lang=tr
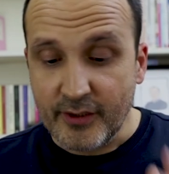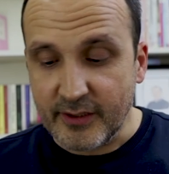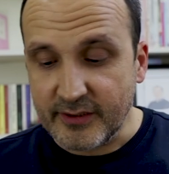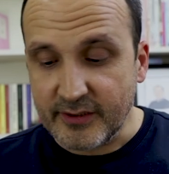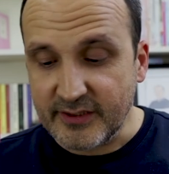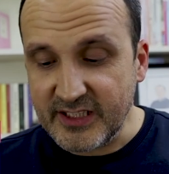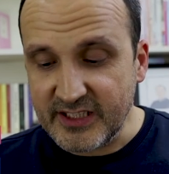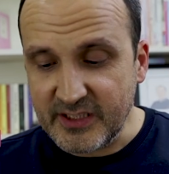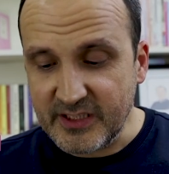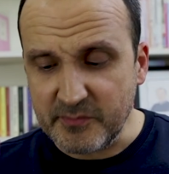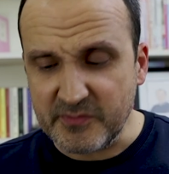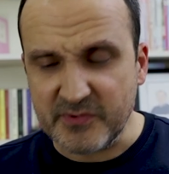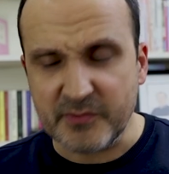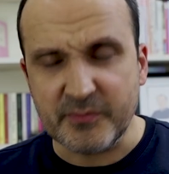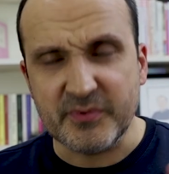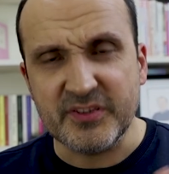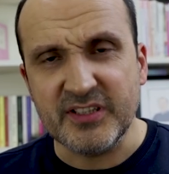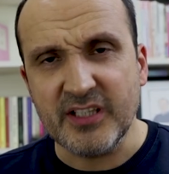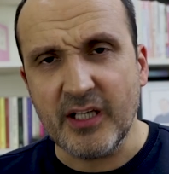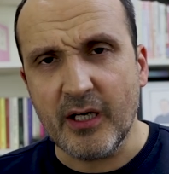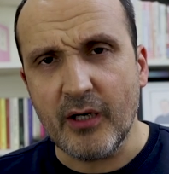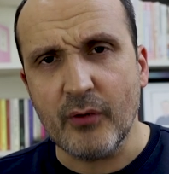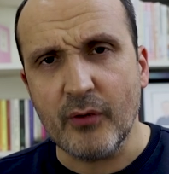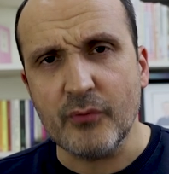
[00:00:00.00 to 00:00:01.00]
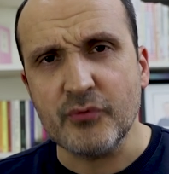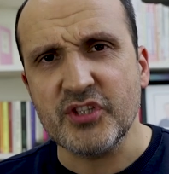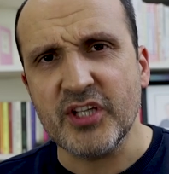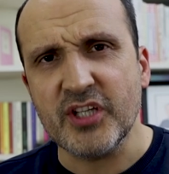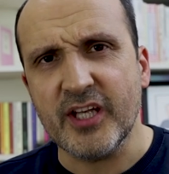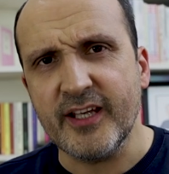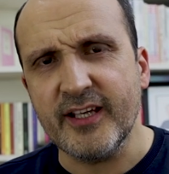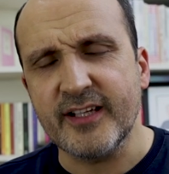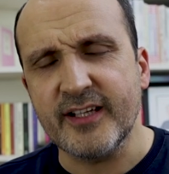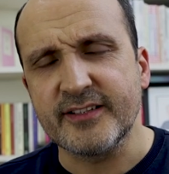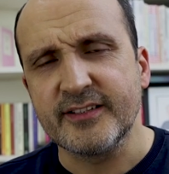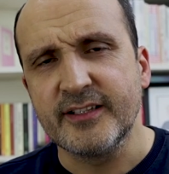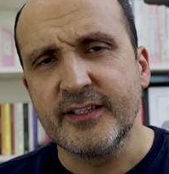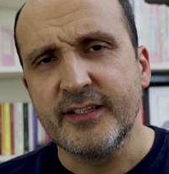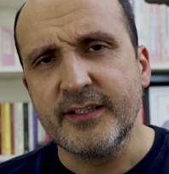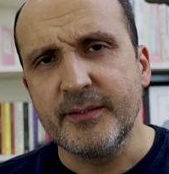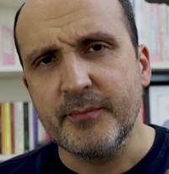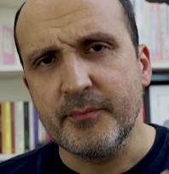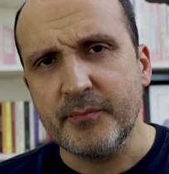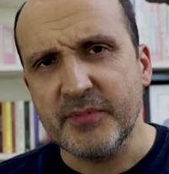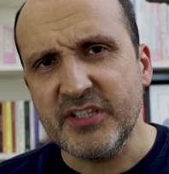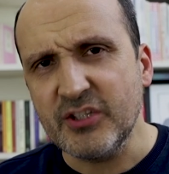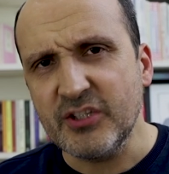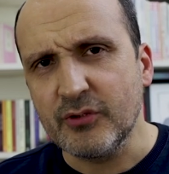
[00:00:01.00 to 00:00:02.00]
E dediğim gibi daha önce eğer
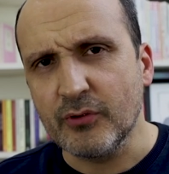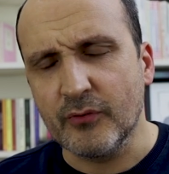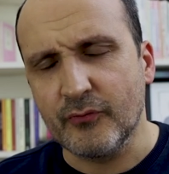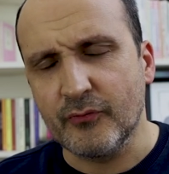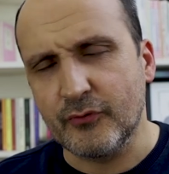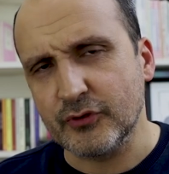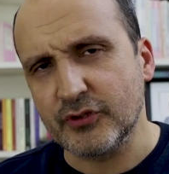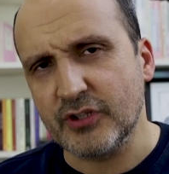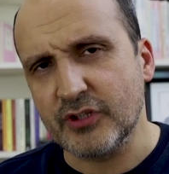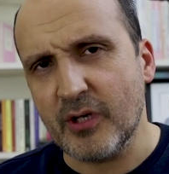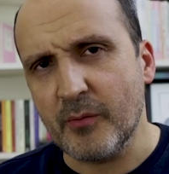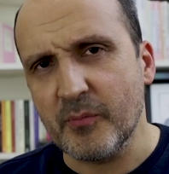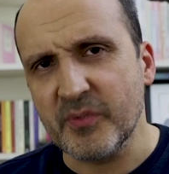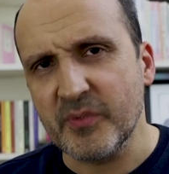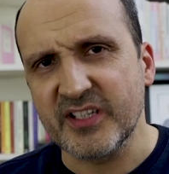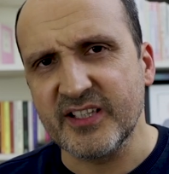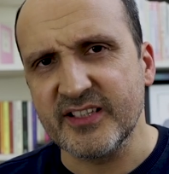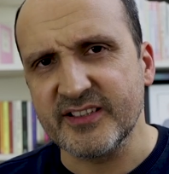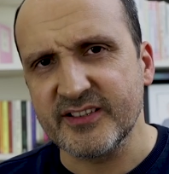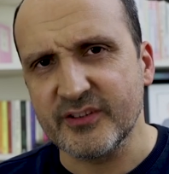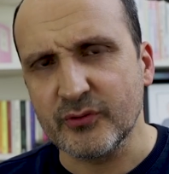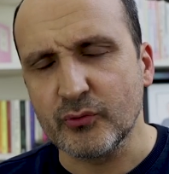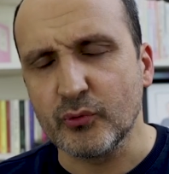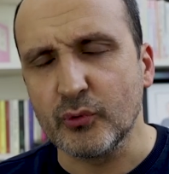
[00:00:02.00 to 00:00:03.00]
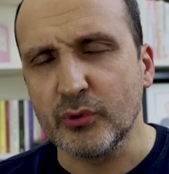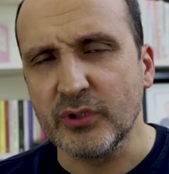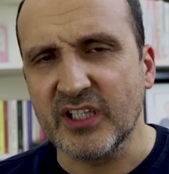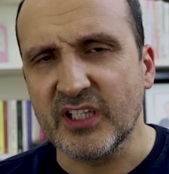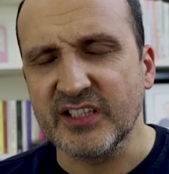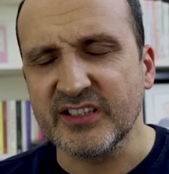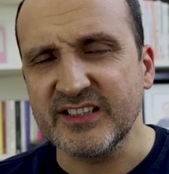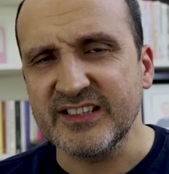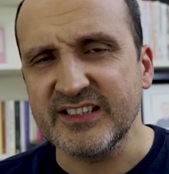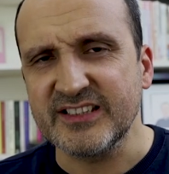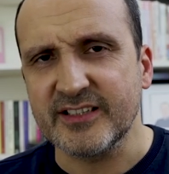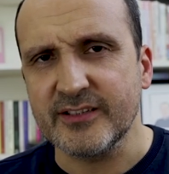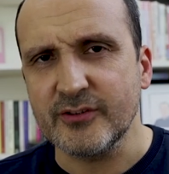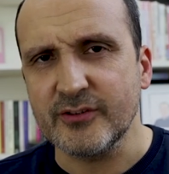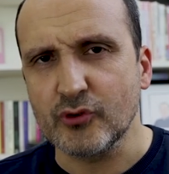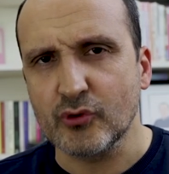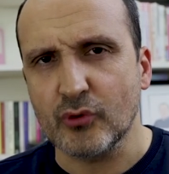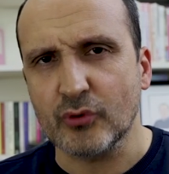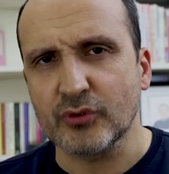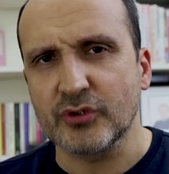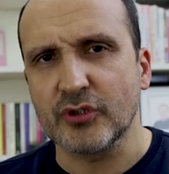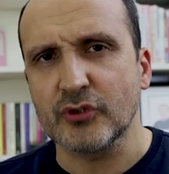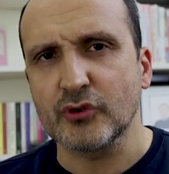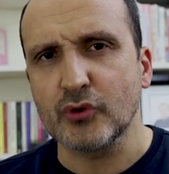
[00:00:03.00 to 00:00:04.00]
Nikon fotoğraf makinesi kullandıysanız
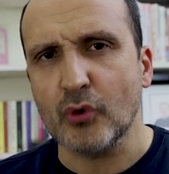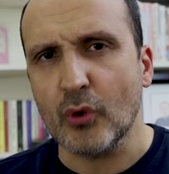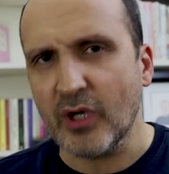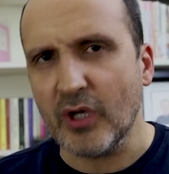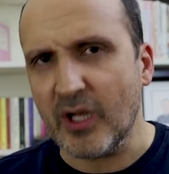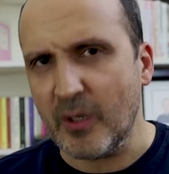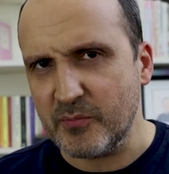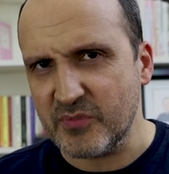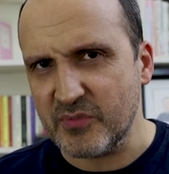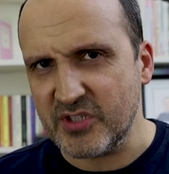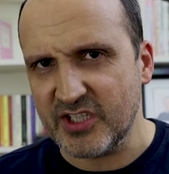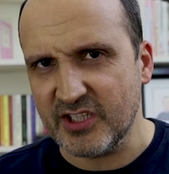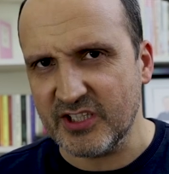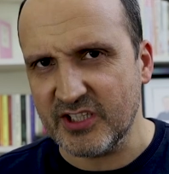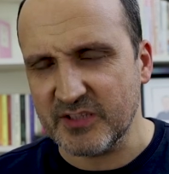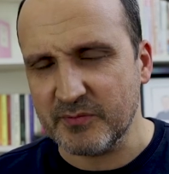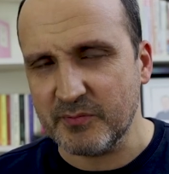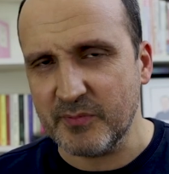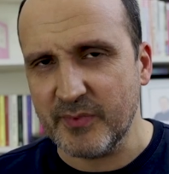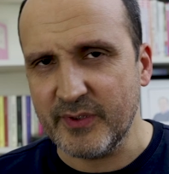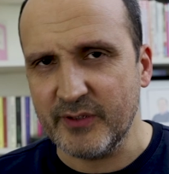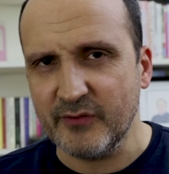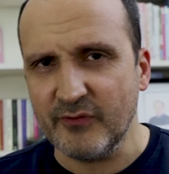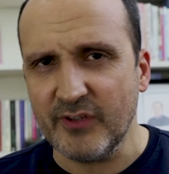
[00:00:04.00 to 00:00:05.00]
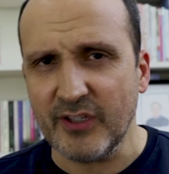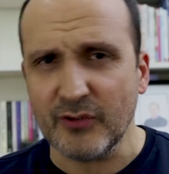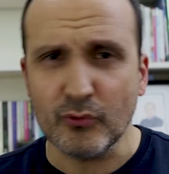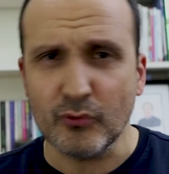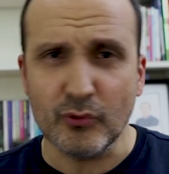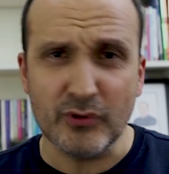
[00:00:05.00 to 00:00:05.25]
çok da zorlanmayacağınız bir menü var.